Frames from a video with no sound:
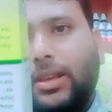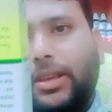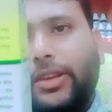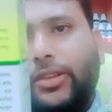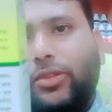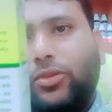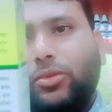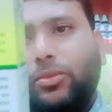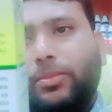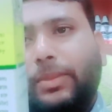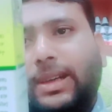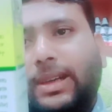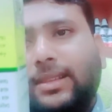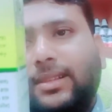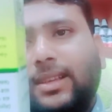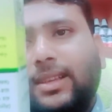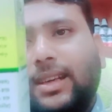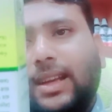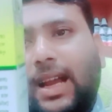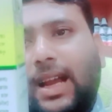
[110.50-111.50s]
কিছু
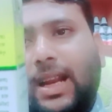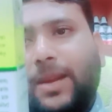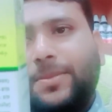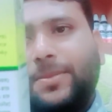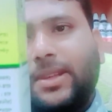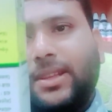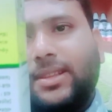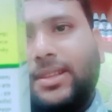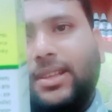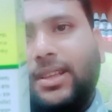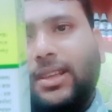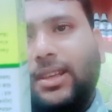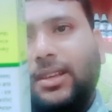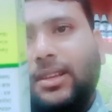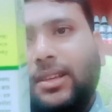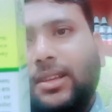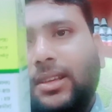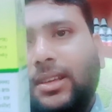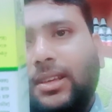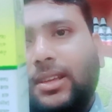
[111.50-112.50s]
মেডিসিনের হার্বস আছে
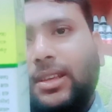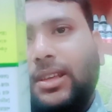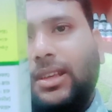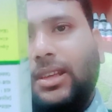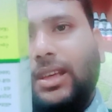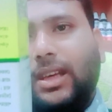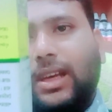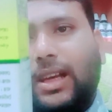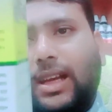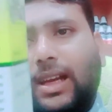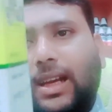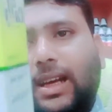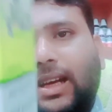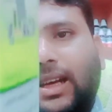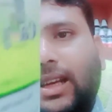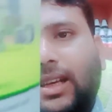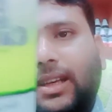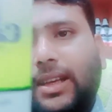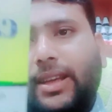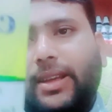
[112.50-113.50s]

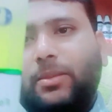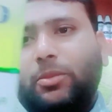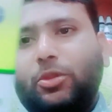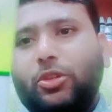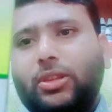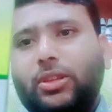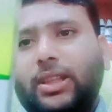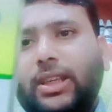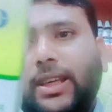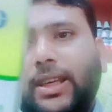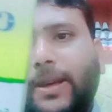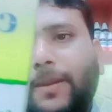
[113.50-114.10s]
আর এর মধ্যে